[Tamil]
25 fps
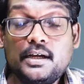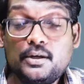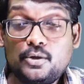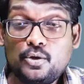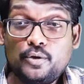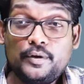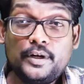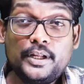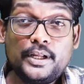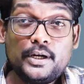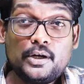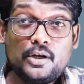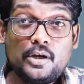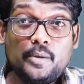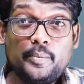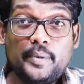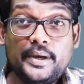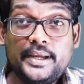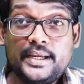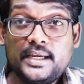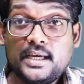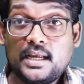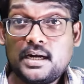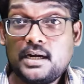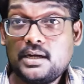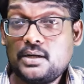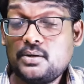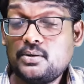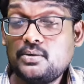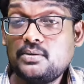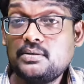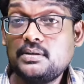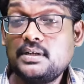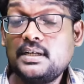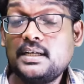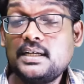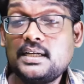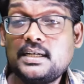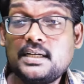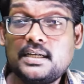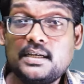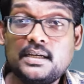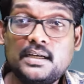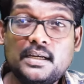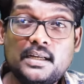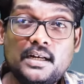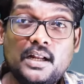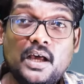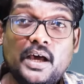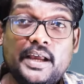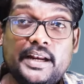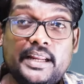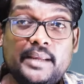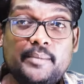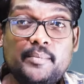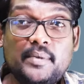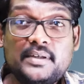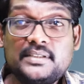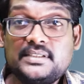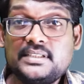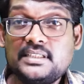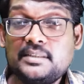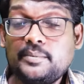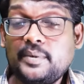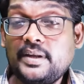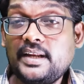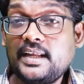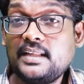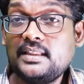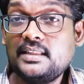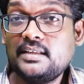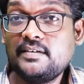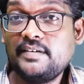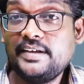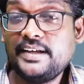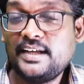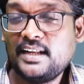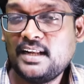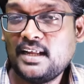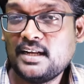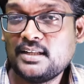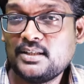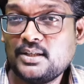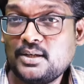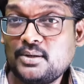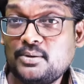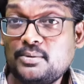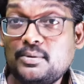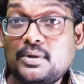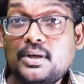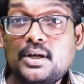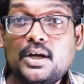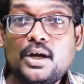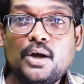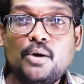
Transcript: டூ வீலருக்கோ பைக்காக இருக்கட்டும் இல்லை லாரி பஸ் இந்த மாதிரி எந்த வெஹிக்கிளாக இருந்தாலும்